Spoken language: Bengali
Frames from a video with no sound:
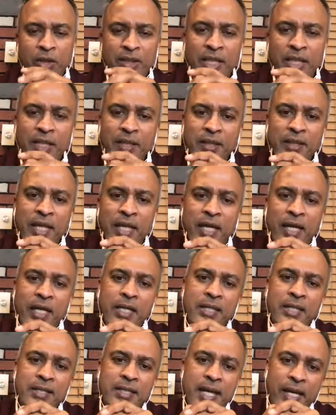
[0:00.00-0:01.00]
অর্থাৎ
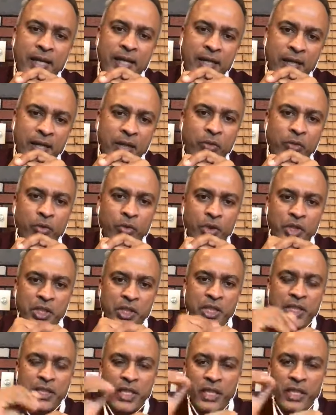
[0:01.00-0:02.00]
তারা সারেন্ডার
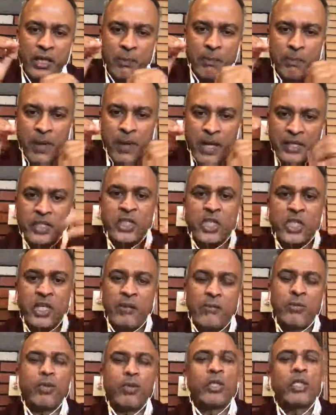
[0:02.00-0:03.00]
করেছে তারা পারছে
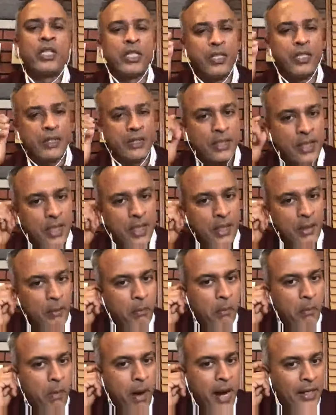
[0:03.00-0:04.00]
না বলে দিয়েছে
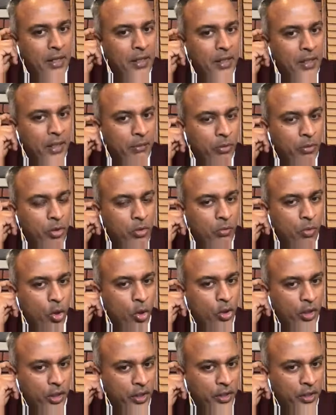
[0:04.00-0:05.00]
মাইল্ড এবং
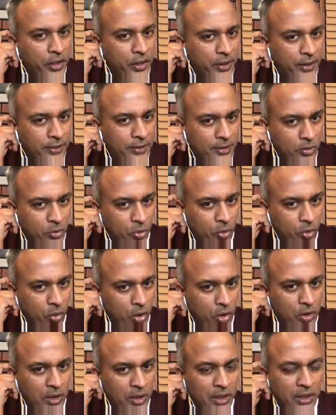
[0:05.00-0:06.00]
মডারেট কেসগুলো
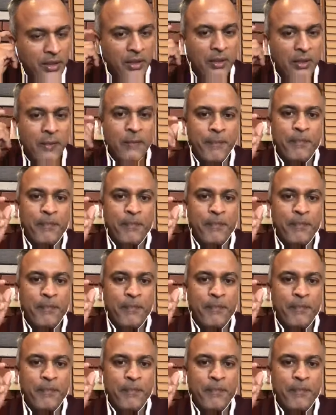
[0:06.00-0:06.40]
অর্থাৎ